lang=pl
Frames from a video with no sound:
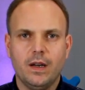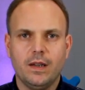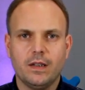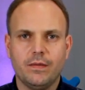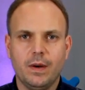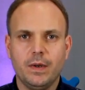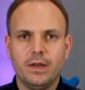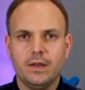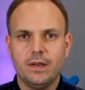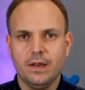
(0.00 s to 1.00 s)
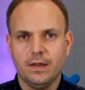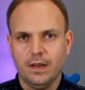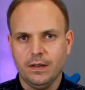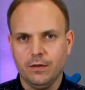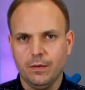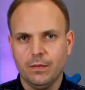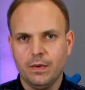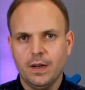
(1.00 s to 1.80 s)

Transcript: nazywamy synestezją.